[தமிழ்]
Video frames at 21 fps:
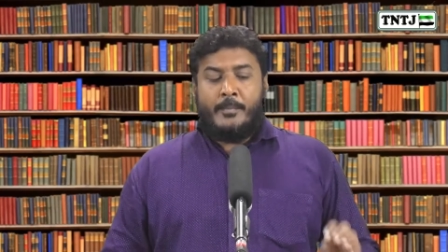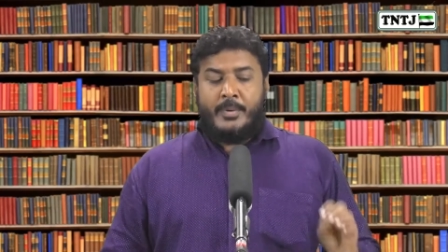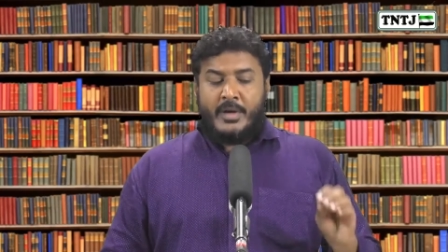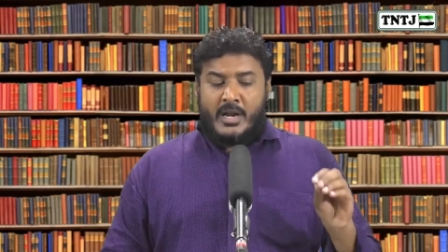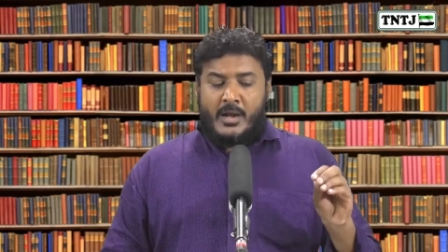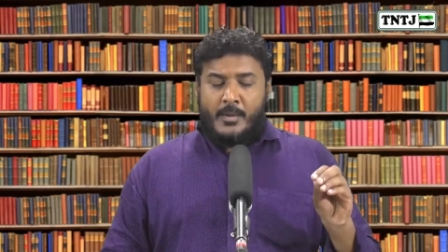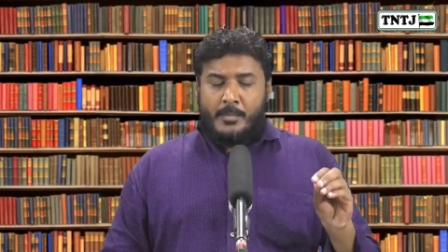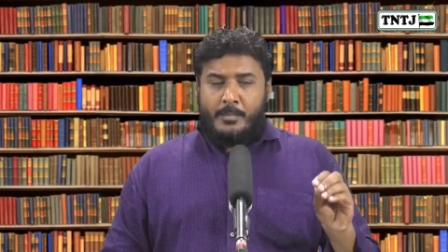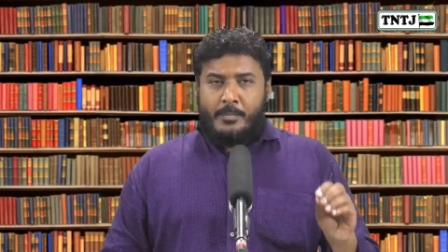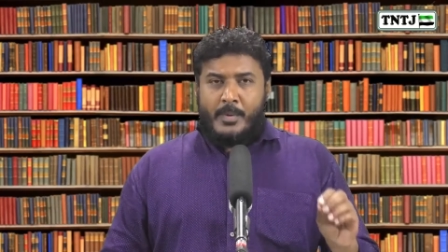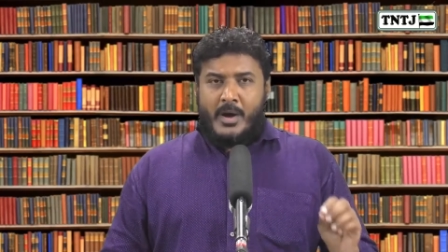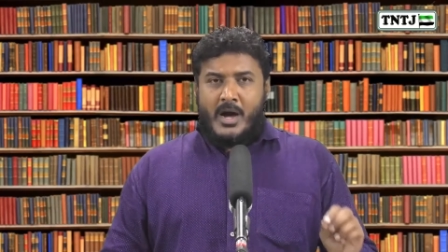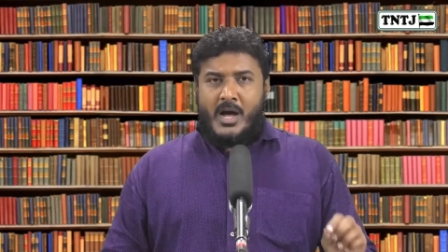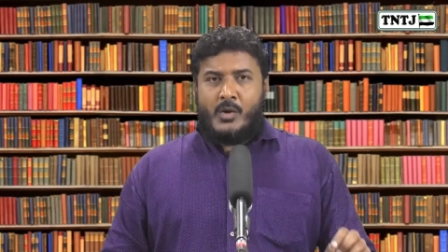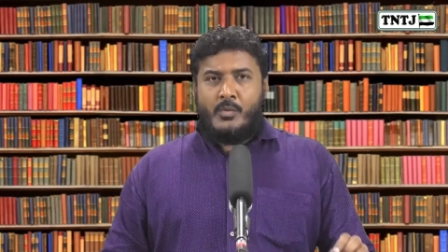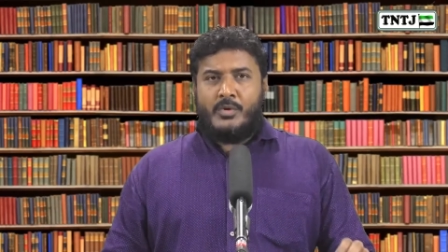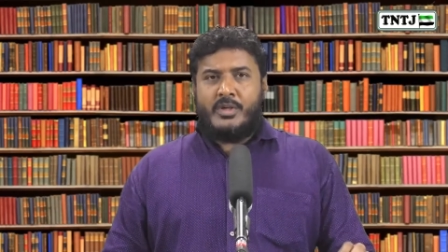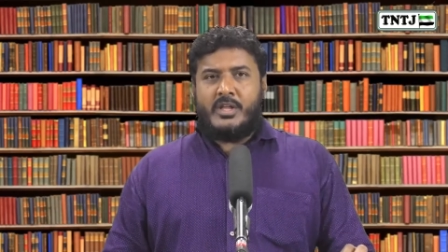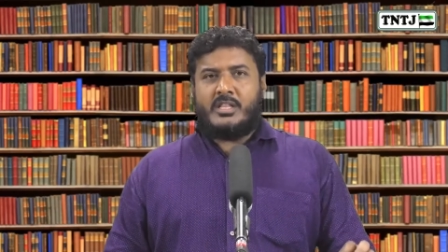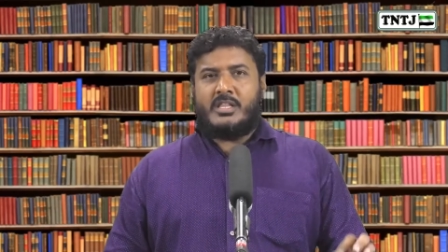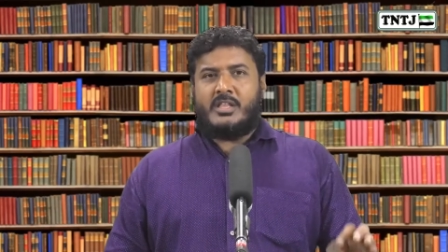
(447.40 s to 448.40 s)
பிறப்பால்
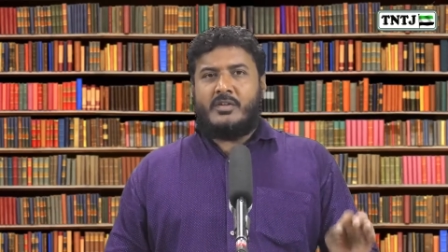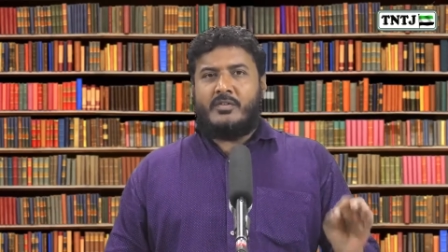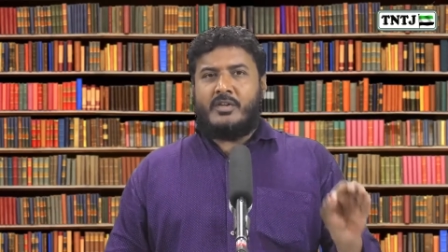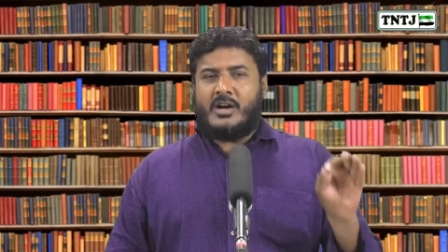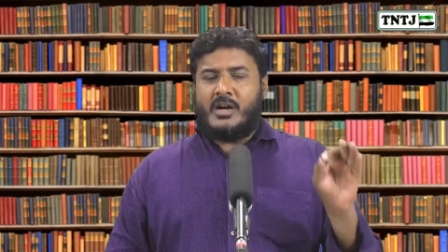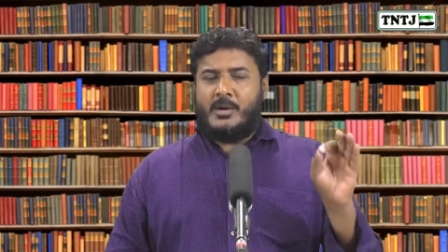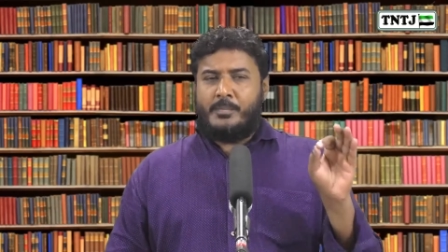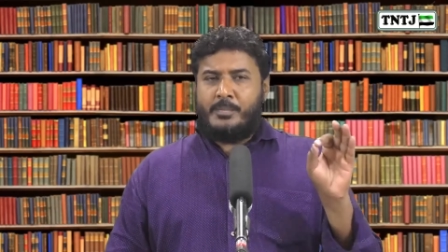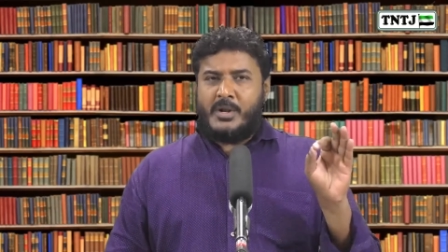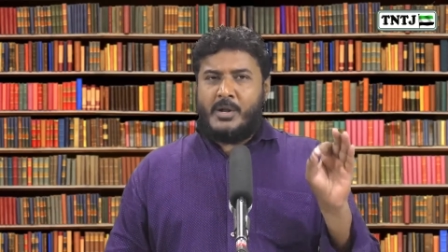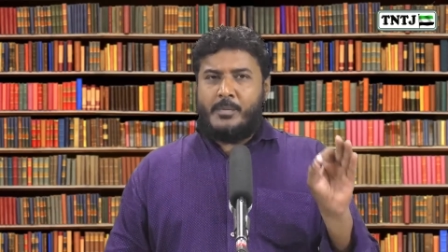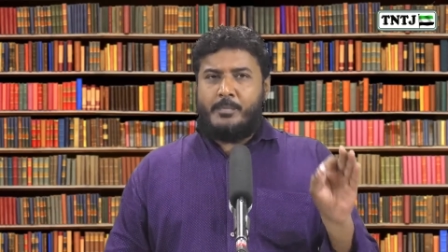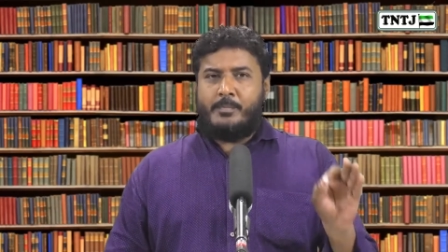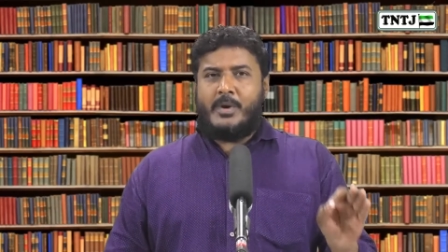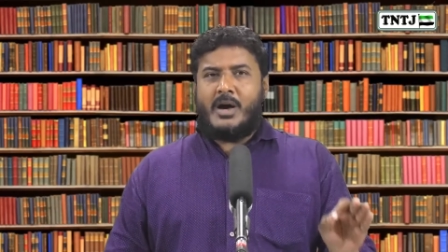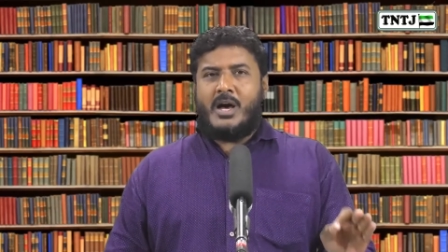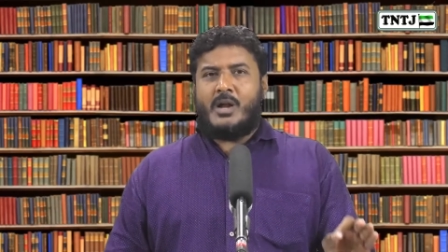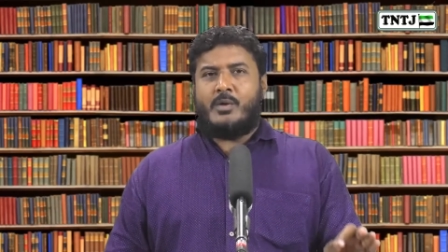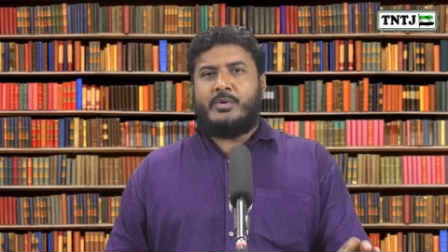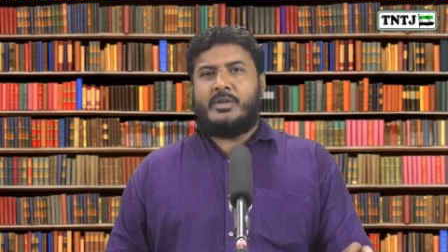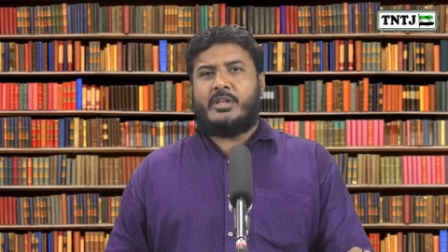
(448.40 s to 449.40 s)
உயர்ந்தவர்கள்
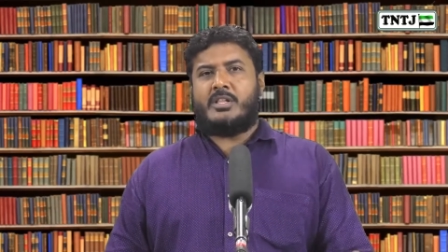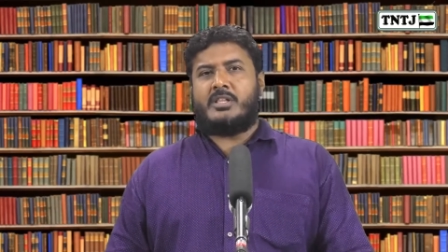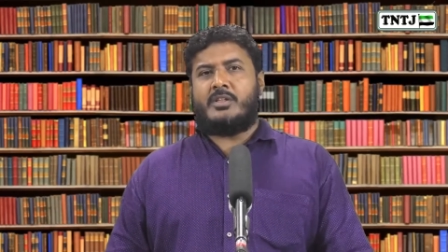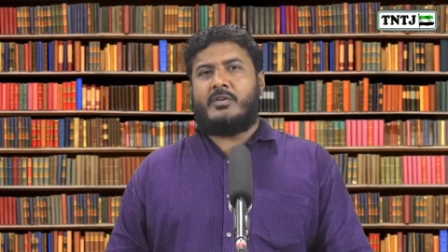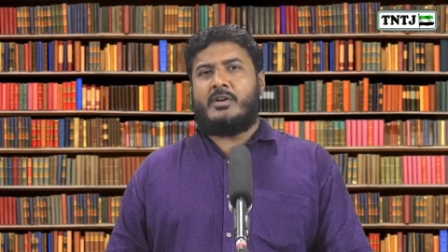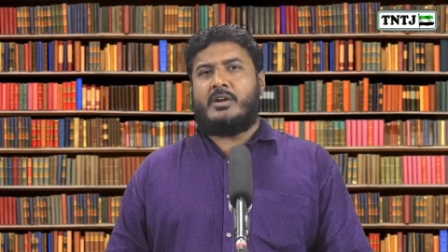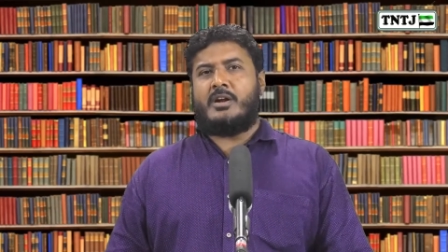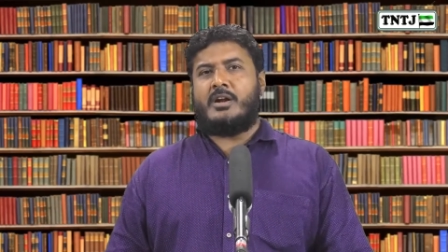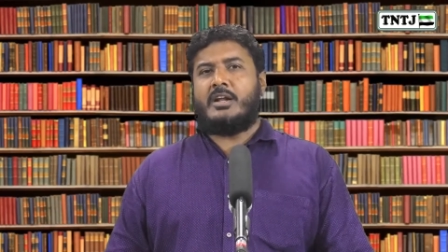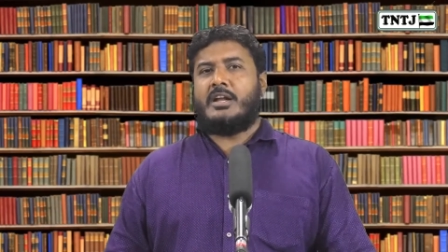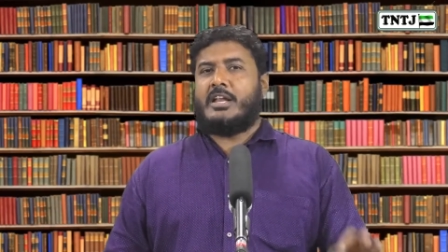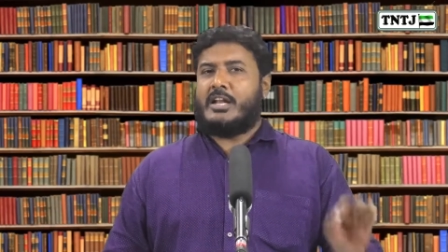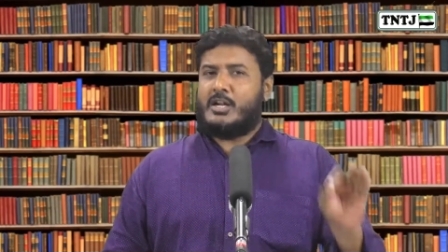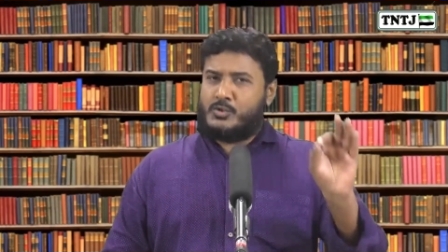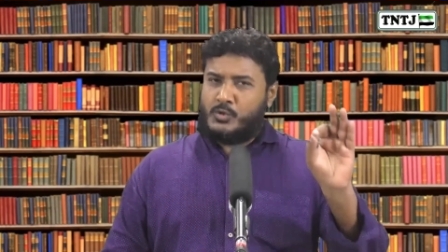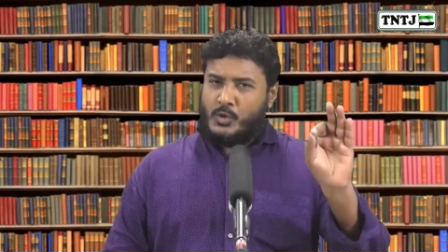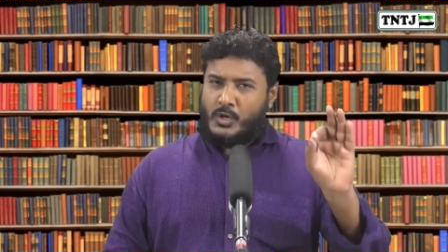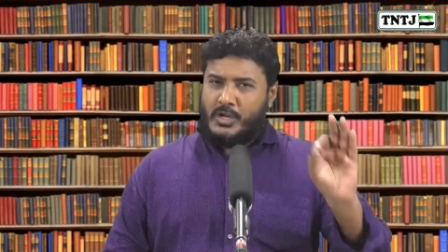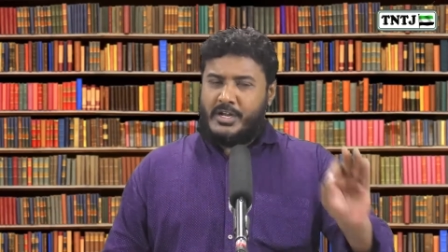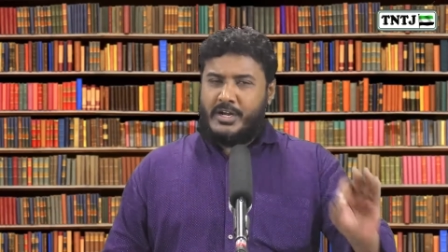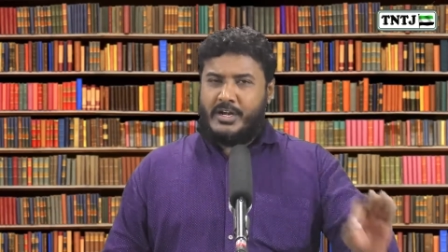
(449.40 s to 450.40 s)
பிறப்பால் உயர்ந்தவர்கள் என்று
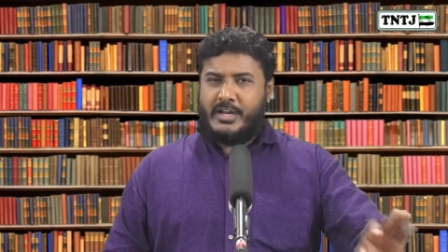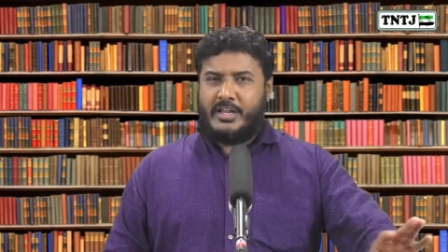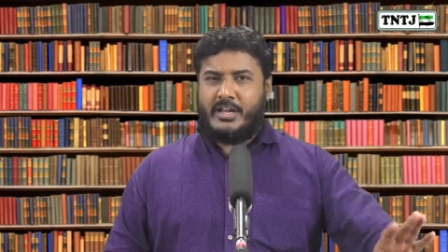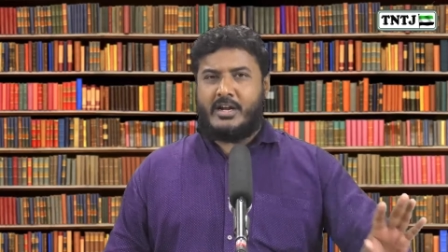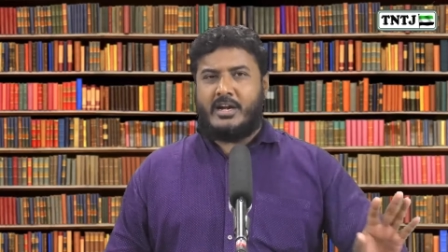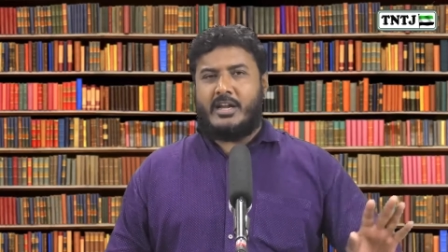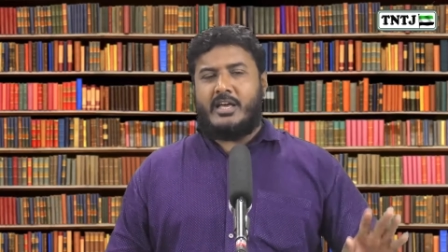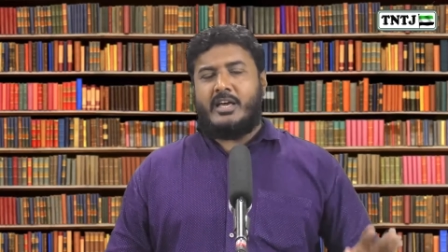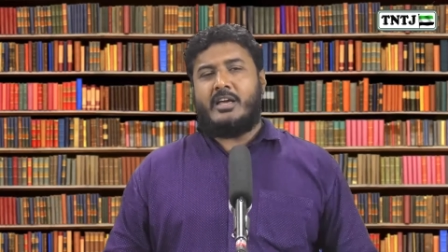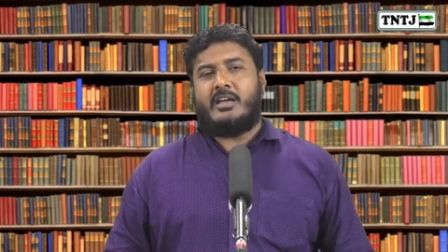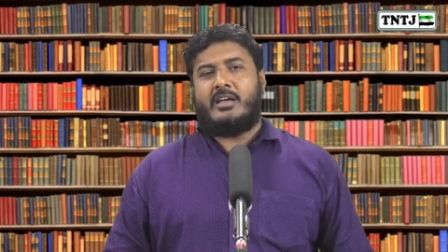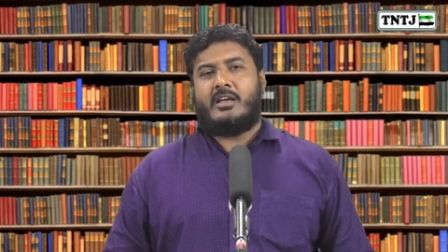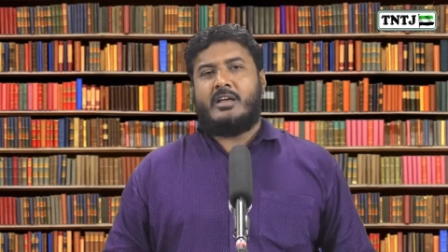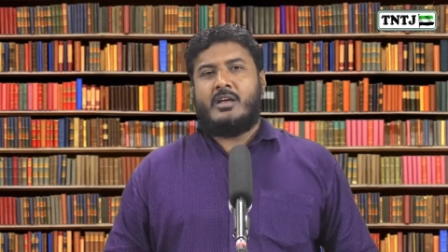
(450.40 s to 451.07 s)
நீங்கள் சொல்லுகின்றீர்களே